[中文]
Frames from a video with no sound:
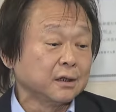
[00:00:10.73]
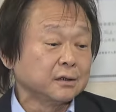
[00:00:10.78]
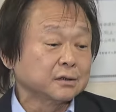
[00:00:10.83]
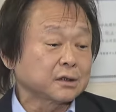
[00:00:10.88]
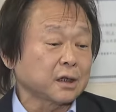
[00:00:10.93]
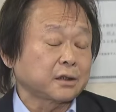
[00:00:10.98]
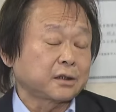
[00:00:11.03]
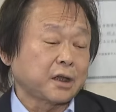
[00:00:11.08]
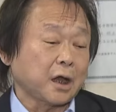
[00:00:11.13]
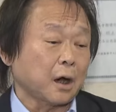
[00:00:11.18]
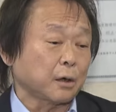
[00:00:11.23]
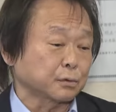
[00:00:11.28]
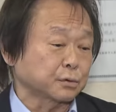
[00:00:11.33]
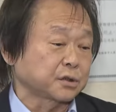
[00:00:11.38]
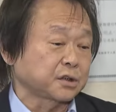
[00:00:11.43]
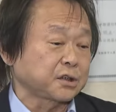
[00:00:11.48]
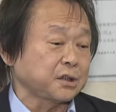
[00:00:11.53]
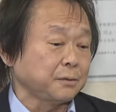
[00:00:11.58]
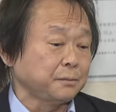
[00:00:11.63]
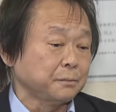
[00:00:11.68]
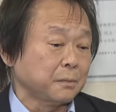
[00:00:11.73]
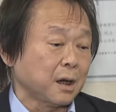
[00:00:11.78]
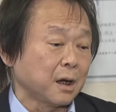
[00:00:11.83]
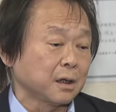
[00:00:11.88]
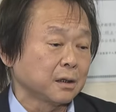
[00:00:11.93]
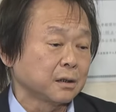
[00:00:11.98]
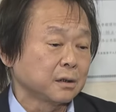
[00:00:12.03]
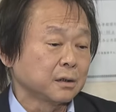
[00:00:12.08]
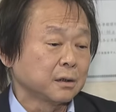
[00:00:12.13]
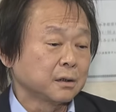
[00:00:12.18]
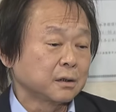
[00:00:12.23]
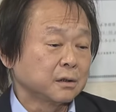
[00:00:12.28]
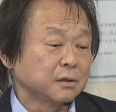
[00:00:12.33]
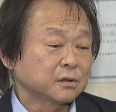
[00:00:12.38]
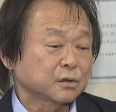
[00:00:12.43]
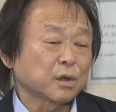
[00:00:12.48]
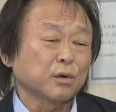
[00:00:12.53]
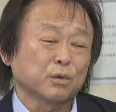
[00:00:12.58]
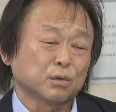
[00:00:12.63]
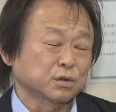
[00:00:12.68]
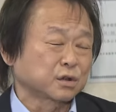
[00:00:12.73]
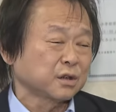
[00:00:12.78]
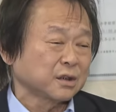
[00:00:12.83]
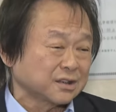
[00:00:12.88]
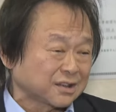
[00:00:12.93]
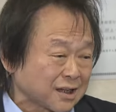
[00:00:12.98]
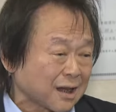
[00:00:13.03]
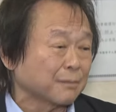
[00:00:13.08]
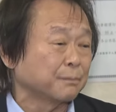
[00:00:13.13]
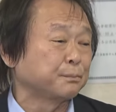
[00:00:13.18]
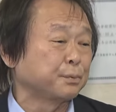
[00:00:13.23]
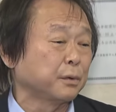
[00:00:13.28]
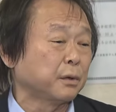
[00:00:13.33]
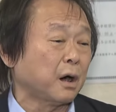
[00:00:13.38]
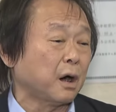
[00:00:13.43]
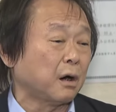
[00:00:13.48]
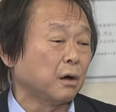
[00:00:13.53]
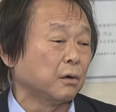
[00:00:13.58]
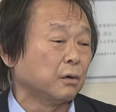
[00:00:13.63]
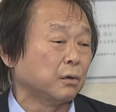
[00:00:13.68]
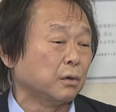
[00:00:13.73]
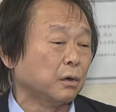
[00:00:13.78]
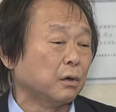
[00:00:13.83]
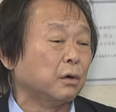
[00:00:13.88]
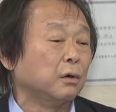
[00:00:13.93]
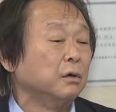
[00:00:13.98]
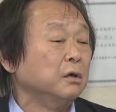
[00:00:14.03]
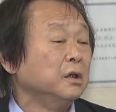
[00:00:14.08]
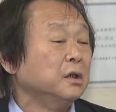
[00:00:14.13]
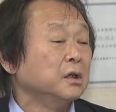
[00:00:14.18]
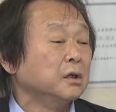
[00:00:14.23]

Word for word: 在挑衅吗？所以我觉得这样不好哦。